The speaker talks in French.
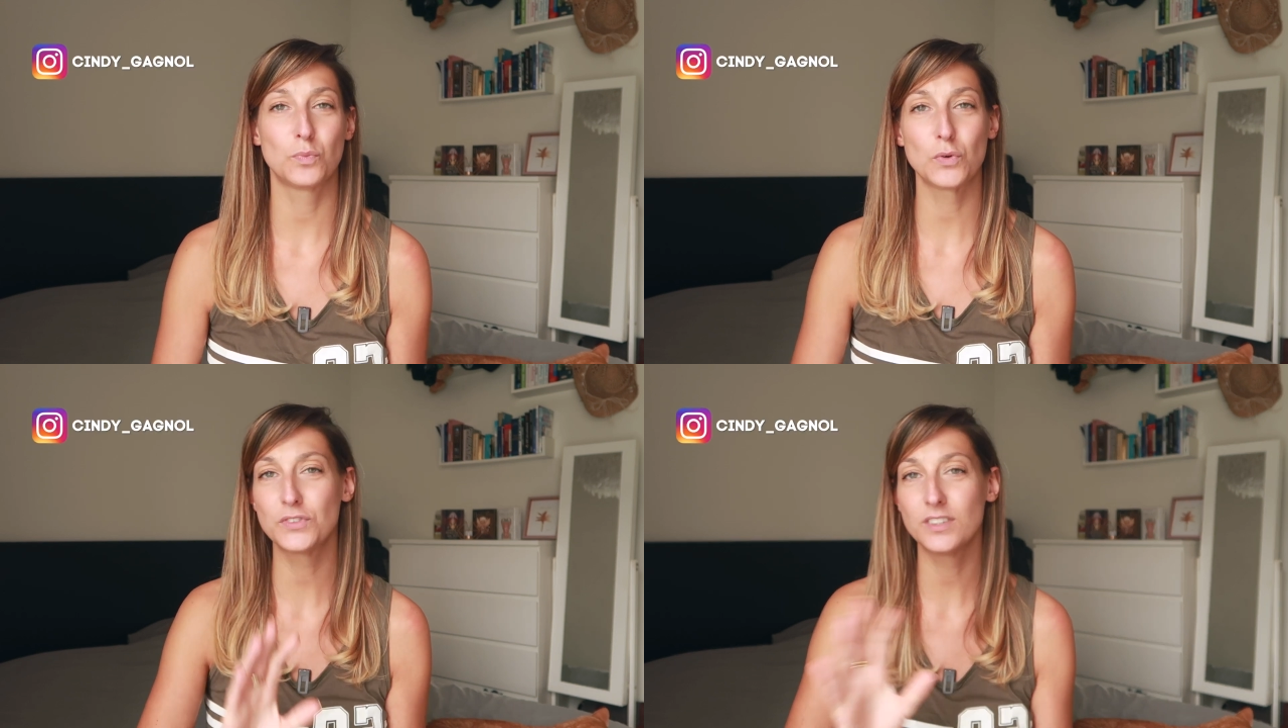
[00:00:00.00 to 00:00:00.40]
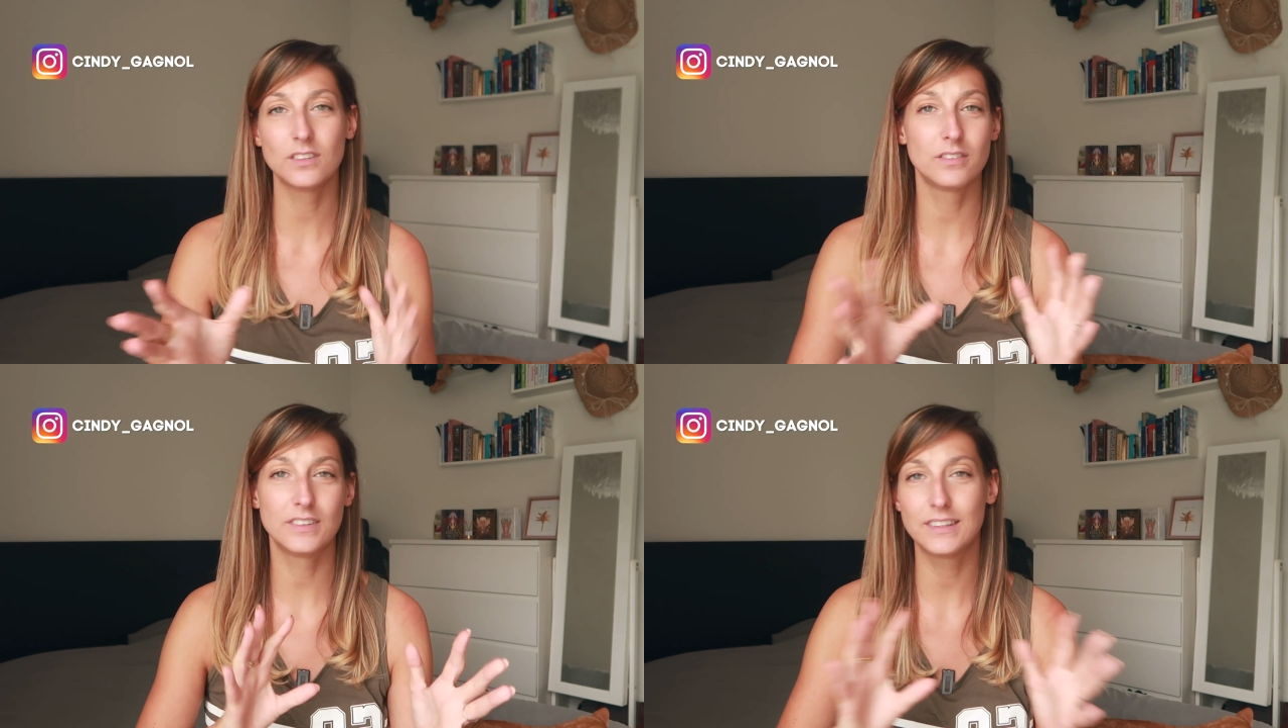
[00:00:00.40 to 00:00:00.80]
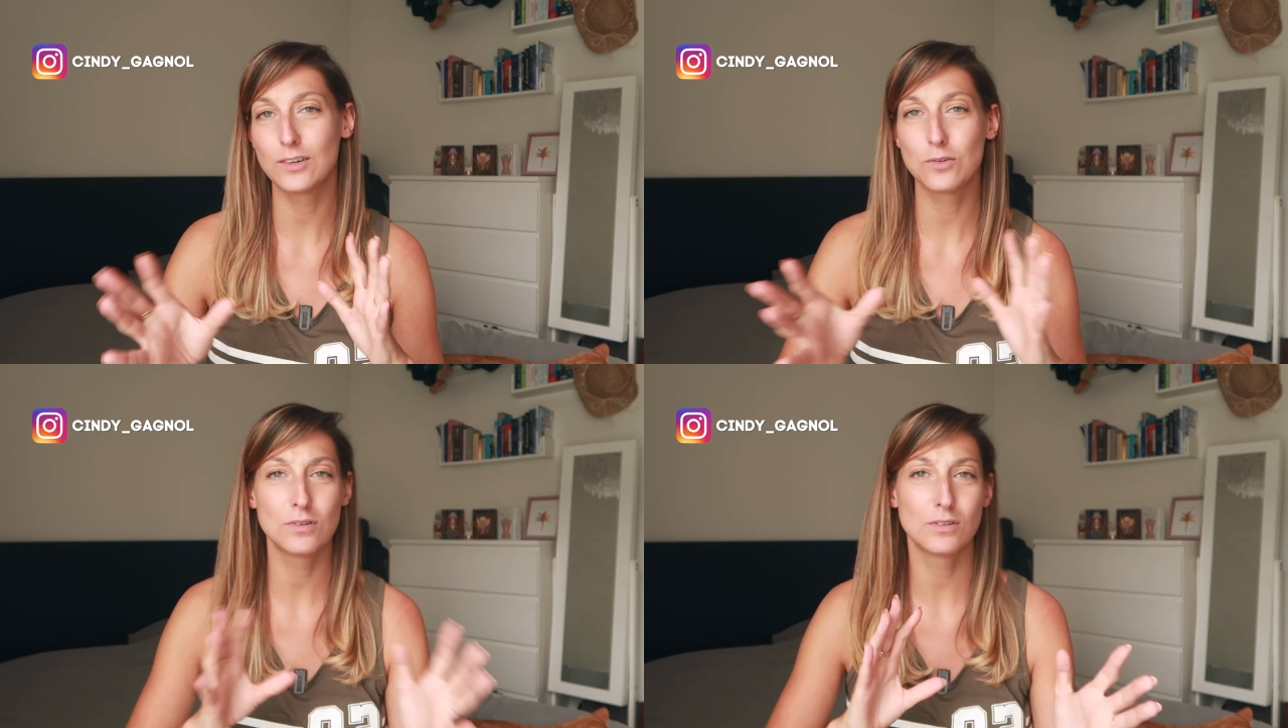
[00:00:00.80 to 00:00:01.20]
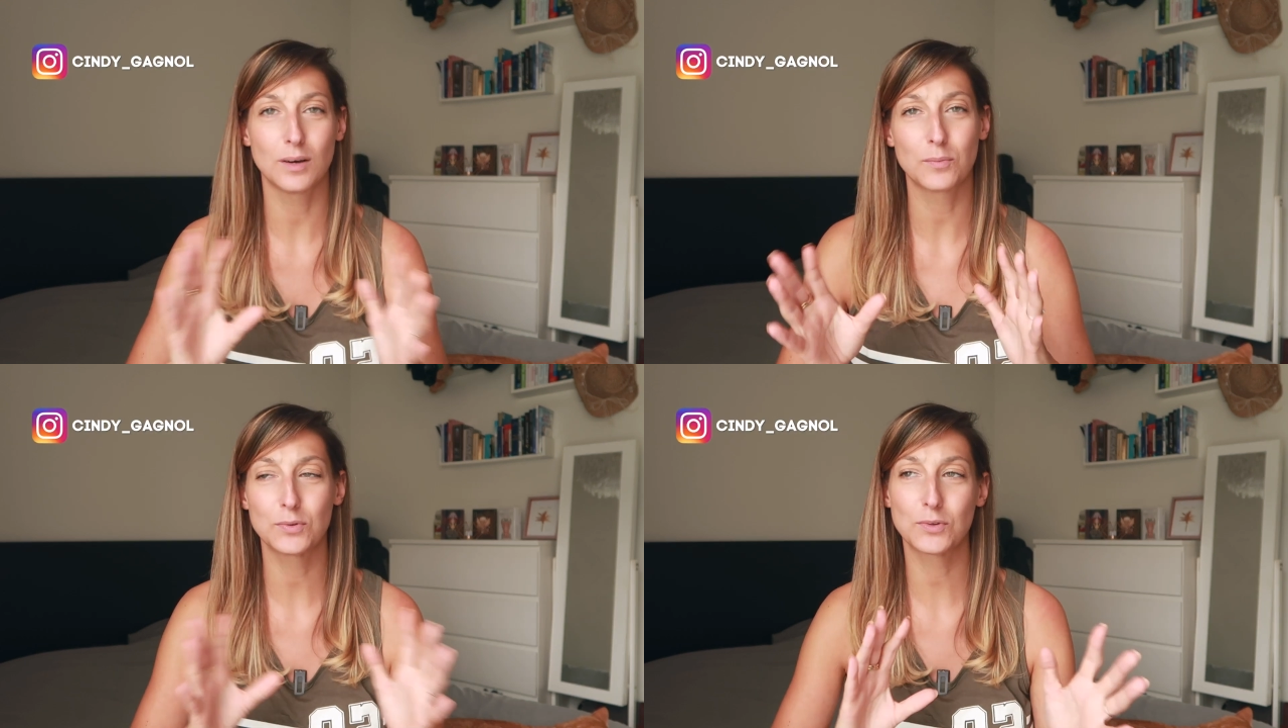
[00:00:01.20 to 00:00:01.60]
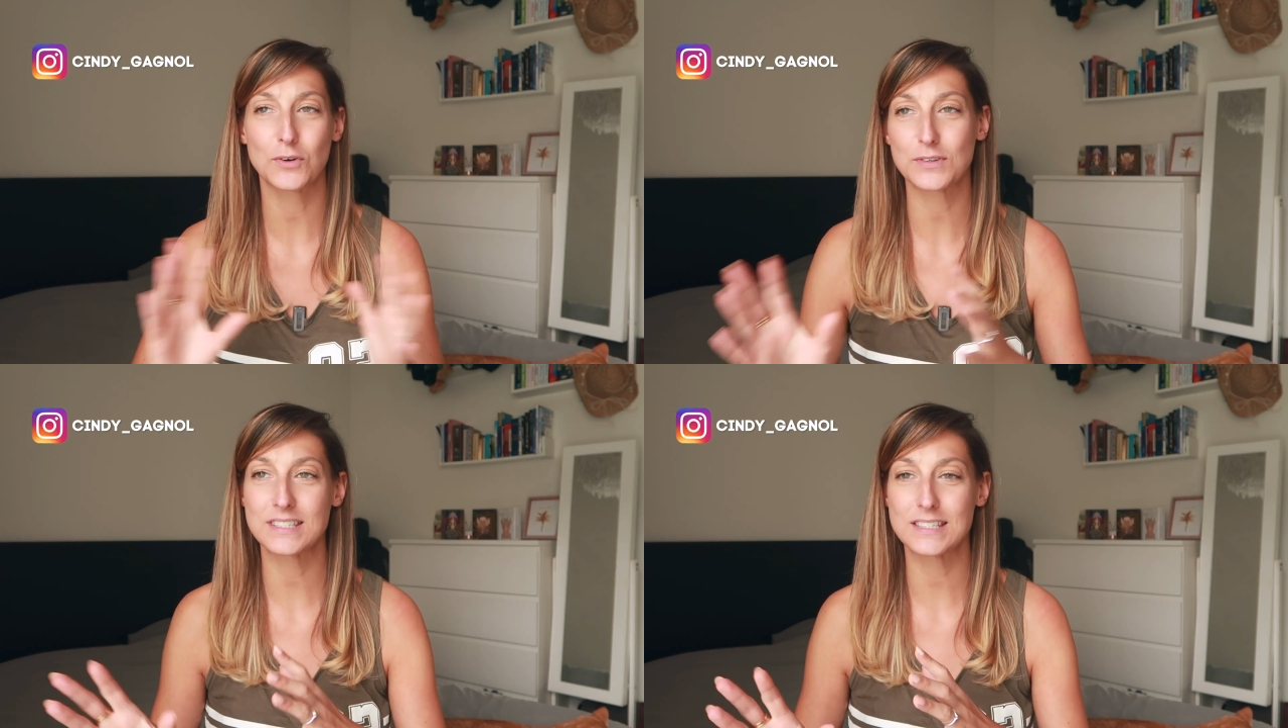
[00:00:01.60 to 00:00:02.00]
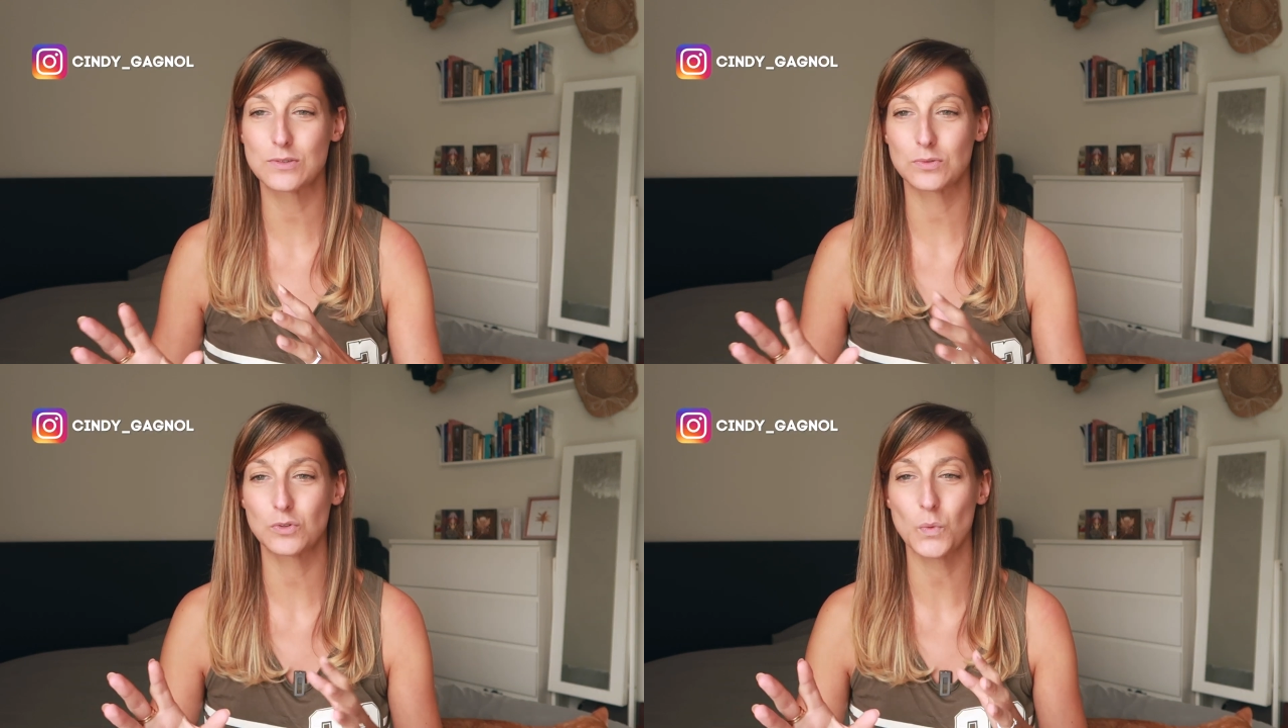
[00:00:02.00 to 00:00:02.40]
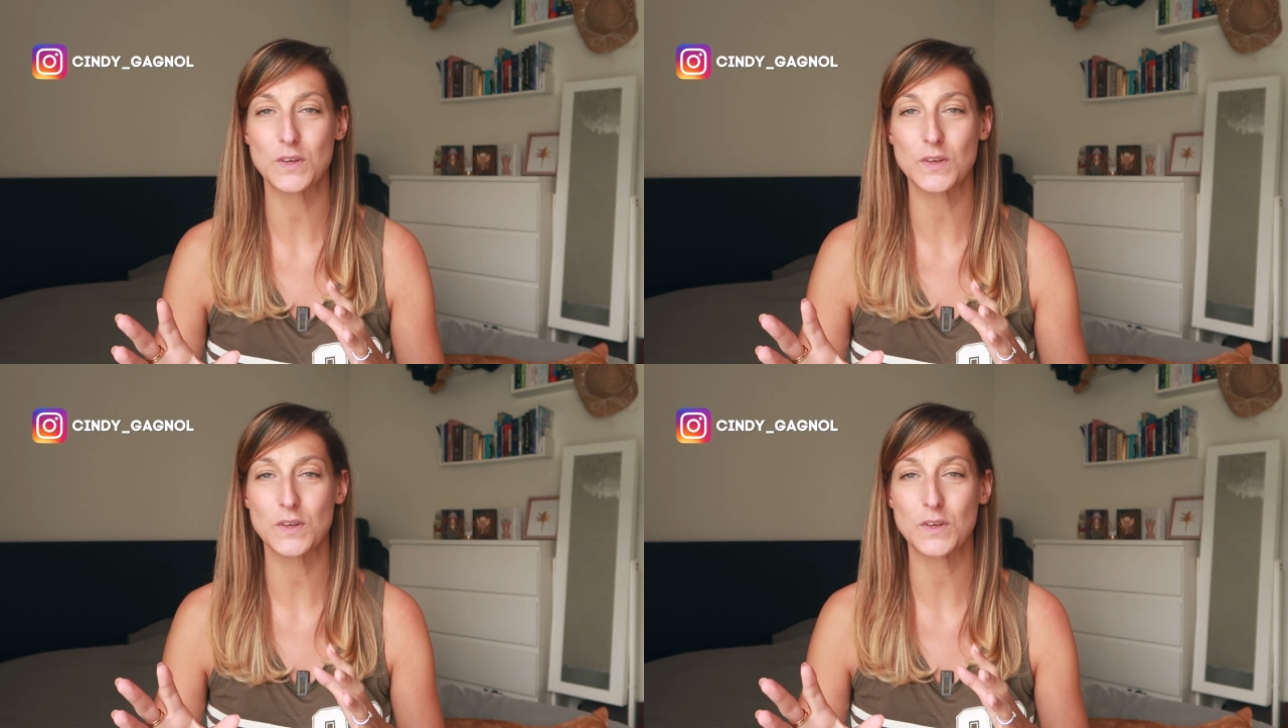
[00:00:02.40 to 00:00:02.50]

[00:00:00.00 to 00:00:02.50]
petite vidéo un peu transition